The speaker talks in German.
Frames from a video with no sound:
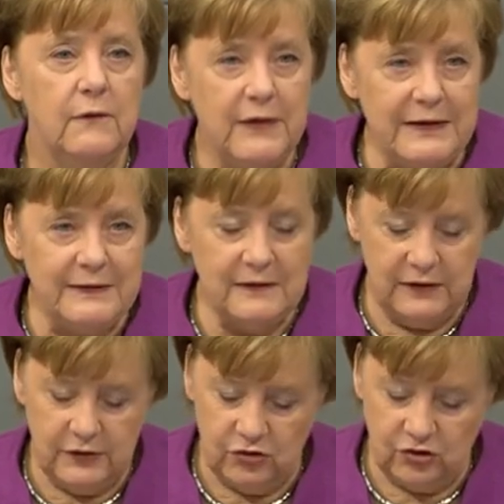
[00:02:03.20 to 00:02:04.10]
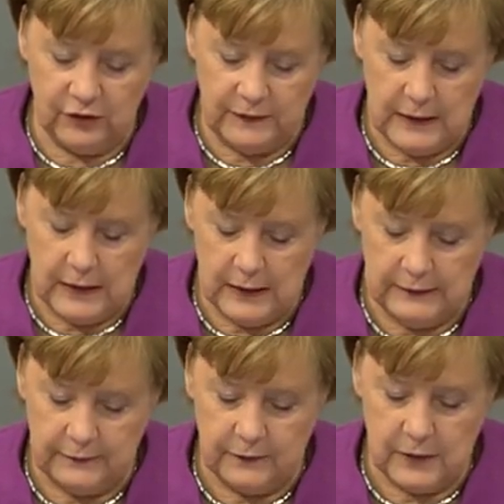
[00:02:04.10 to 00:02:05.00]
wesentliche Schritte
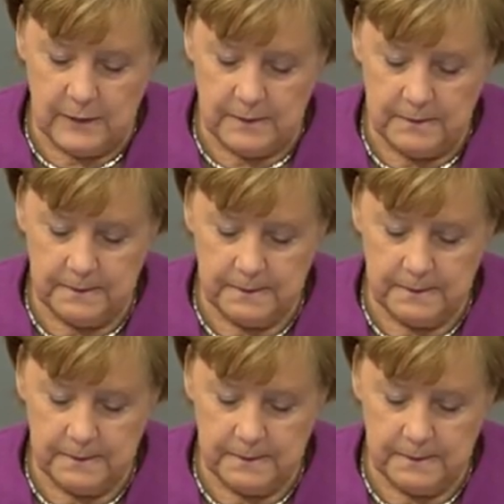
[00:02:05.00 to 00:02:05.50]
erreicht zu haben.